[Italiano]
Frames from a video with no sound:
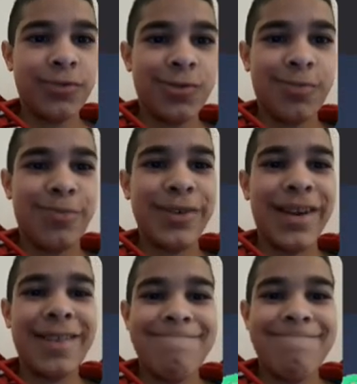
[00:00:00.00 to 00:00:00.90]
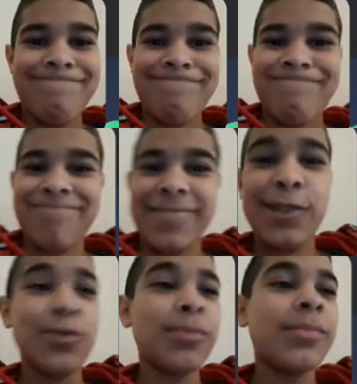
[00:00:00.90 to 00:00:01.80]
Oppure il
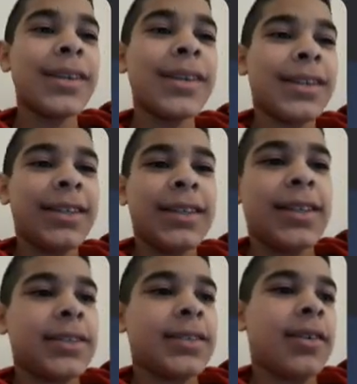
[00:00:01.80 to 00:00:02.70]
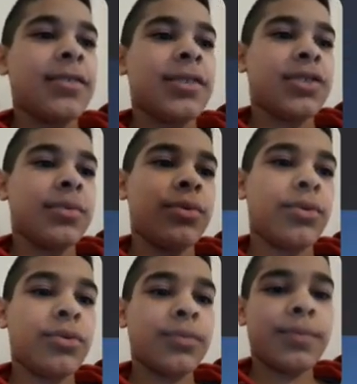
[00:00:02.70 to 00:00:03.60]
noob. No, lasciamo
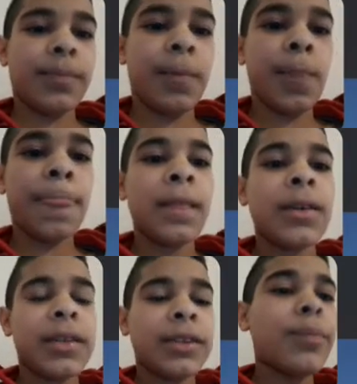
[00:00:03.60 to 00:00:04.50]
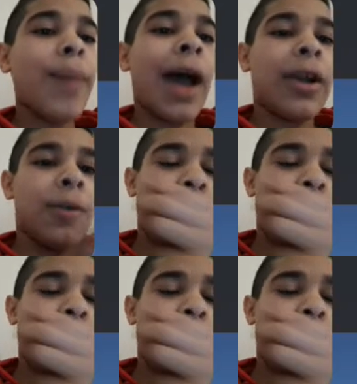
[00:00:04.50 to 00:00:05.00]
questo. Di ballo,